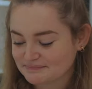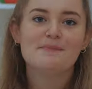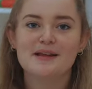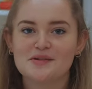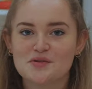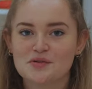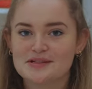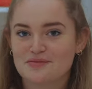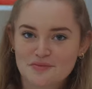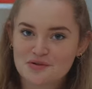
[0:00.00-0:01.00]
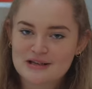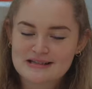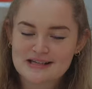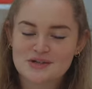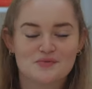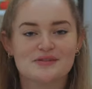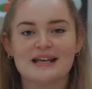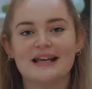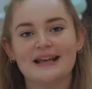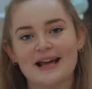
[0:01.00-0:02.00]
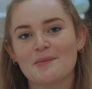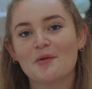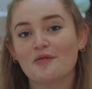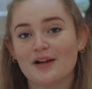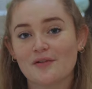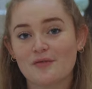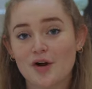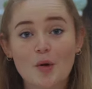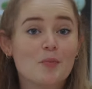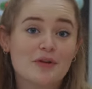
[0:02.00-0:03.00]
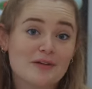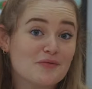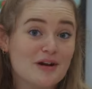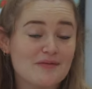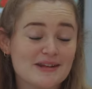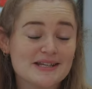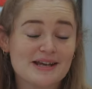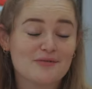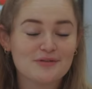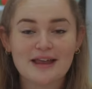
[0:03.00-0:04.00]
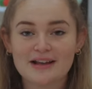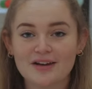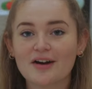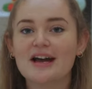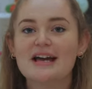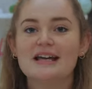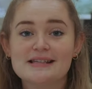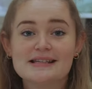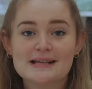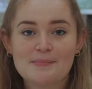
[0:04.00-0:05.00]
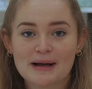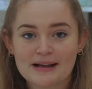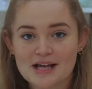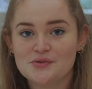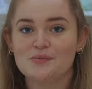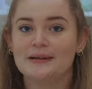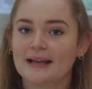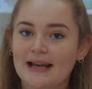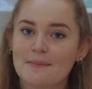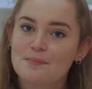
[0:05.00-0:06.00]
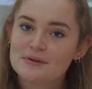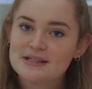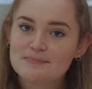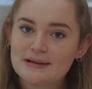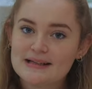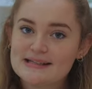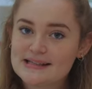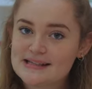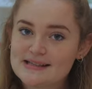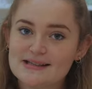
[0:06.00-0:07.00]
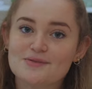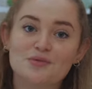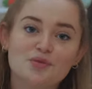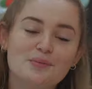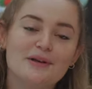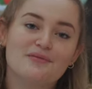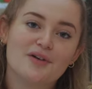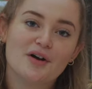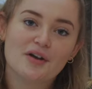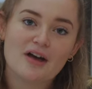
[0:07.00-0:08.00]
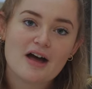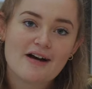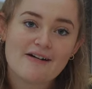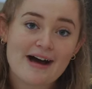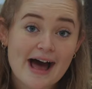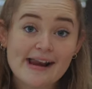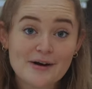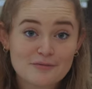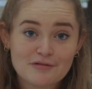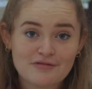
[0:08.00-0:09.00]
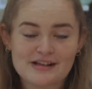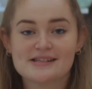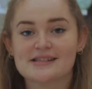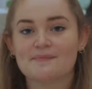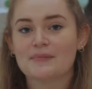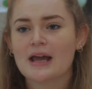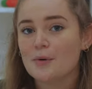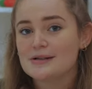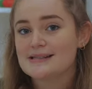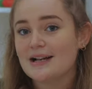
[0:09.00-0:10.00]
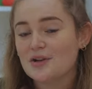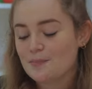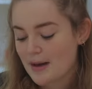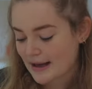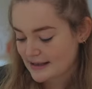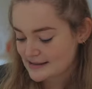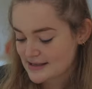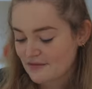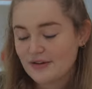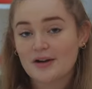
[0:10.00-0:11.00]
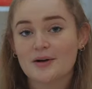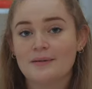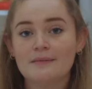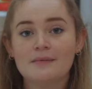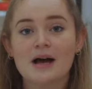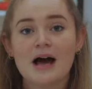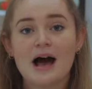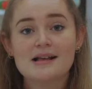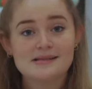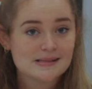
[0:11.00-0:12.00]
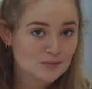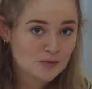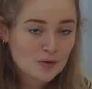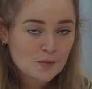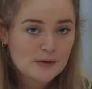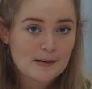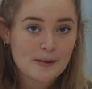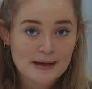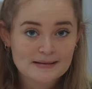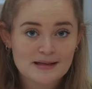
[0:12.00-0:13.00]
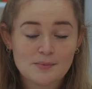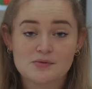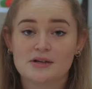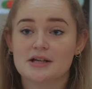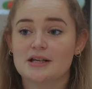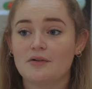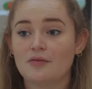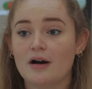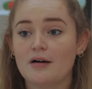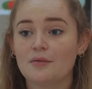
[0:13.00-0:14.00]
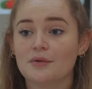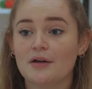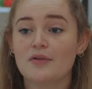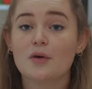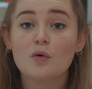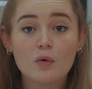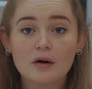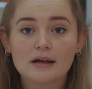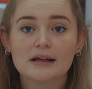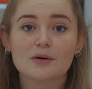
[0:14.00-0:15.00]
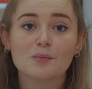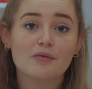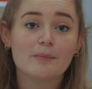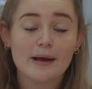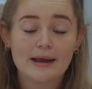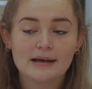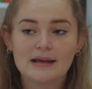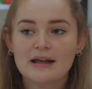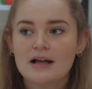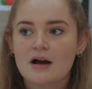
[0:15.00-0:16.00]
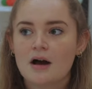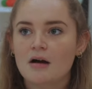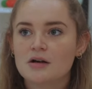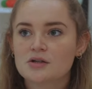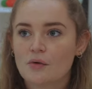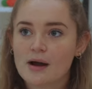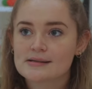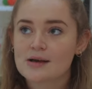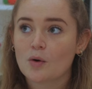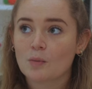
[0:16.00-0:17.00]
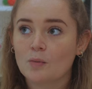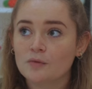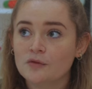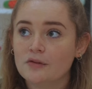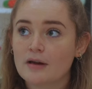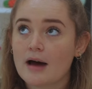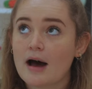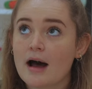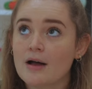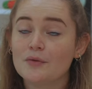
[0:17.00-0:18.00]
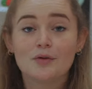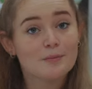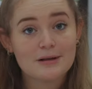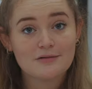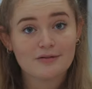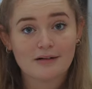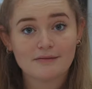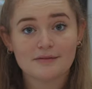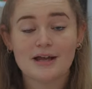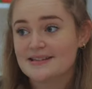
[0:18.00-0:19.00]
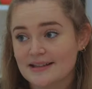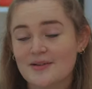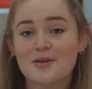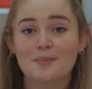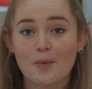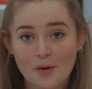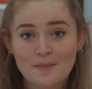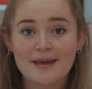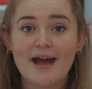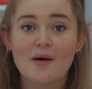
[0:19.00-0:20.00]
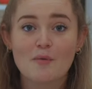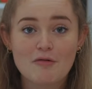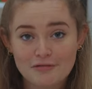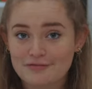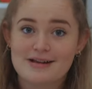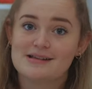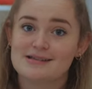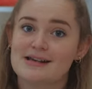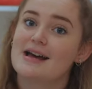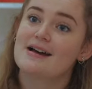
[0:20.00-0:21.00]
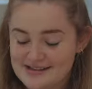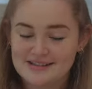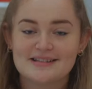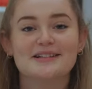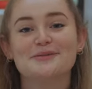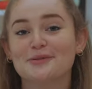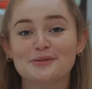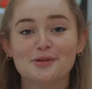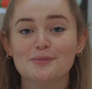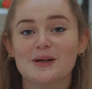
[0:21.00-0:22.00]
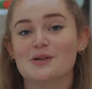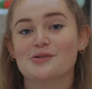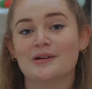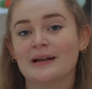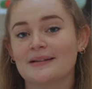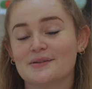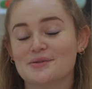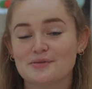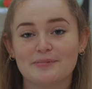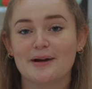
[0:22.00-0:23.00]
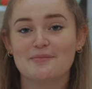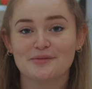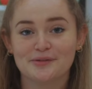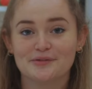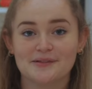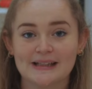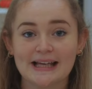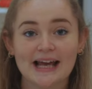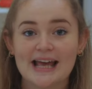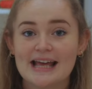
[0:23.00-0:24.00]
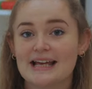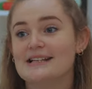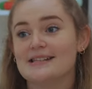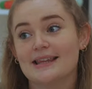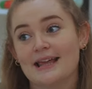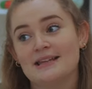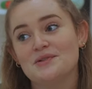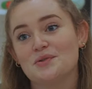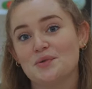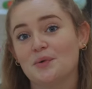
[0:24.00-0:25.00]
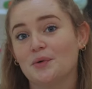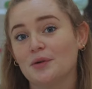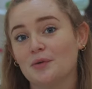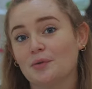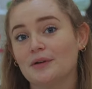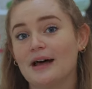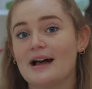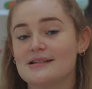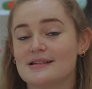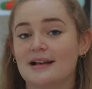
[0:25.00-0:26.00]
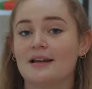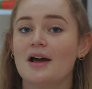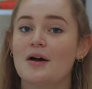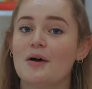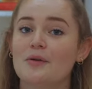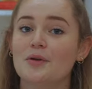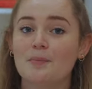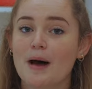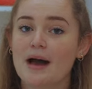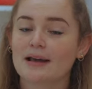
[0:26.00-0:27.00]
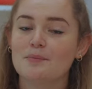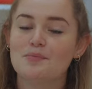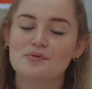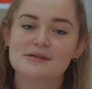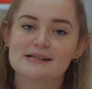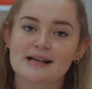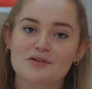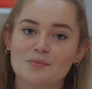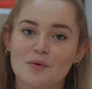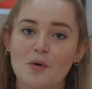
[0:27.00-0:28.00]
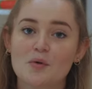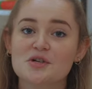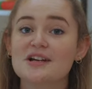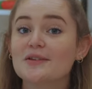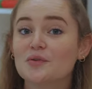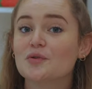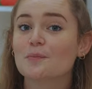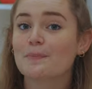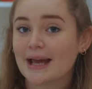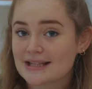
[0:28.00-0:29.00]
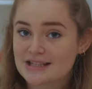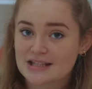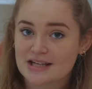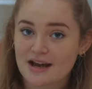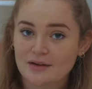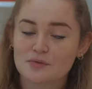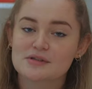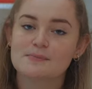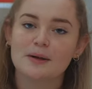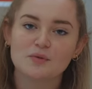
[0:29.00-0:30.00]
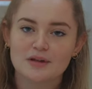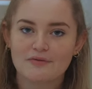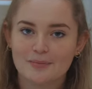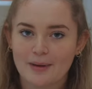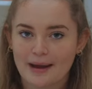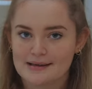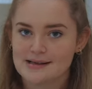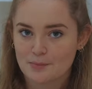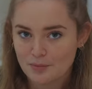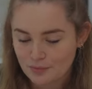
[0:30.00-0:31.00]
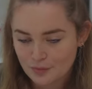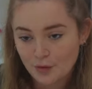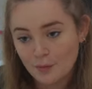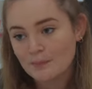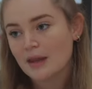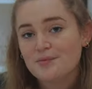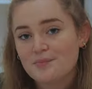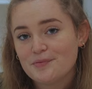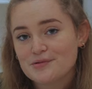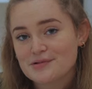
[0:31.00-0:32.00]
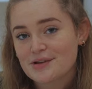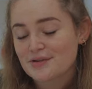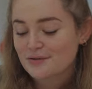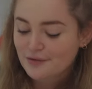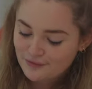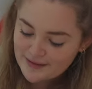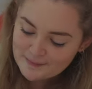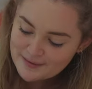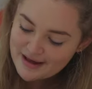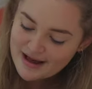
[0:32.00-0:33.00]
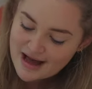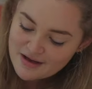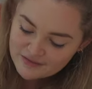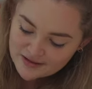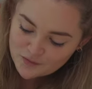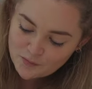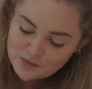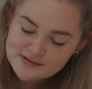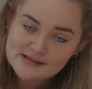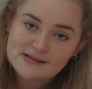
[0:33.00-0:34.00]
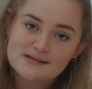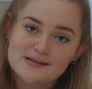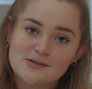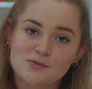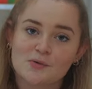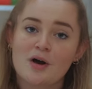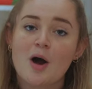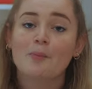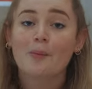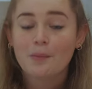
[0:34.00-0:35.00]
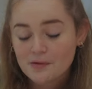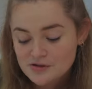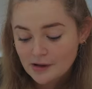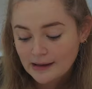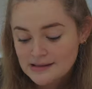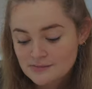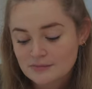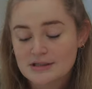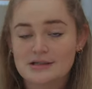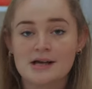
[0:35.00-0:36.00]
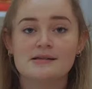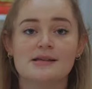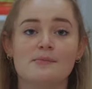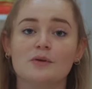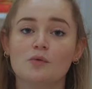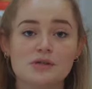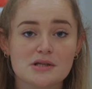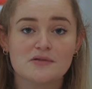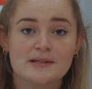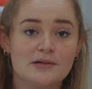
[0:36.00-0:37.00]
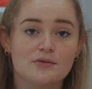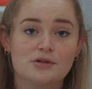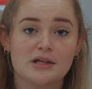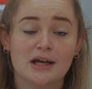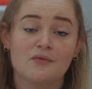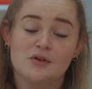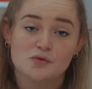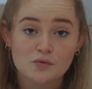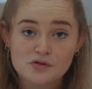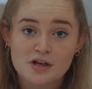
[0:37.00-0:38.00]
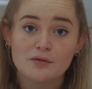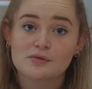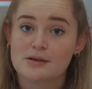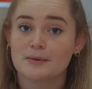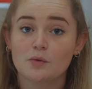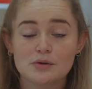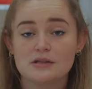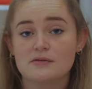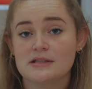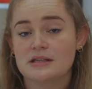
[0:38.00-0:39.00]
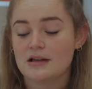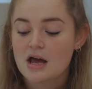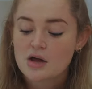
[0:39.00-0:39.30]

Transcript: Bien sûr, si vous me connaissez, je vous ai également fait un vlog, peut-être vous l'avez déjà vu d'ailleurs. Si ce n'est pas le cas, je vous mettrai la petite playlist ici de tous mes vlogs euh, à la WooFest. Pour celle de Paris, ça fait quand même assez longtemps qu'on n'y a pas été, puisqu'à chaque fois on avait cours et on ne pouvait pas y aller. Euh, je crois que ça remonte à 2020. C'était notre première WooFest. C'était trop trop bien, je garde un super bon souvenir. Et cette année, du coup, on retourne à celle euh, de Paris, plus exactement au château de Bertichère. Donc c'est pas tout à fait Paris, c'est un peu plus haut. Pupus ne vient pas avec nous pour cette édition pour plusieurs raisons. Déjà, ça m'est trop difficile de gérer. Enfin, je suis toute seule, donc ça m'est trop difficile